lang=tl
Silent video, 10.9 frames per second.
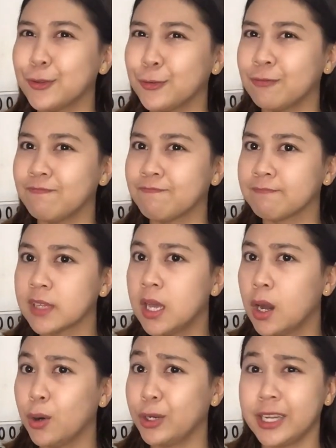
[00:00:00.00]
nyong
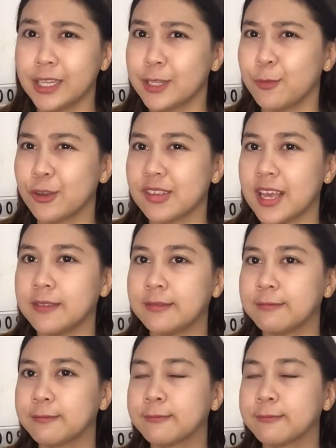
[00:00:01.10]
una natin buksan?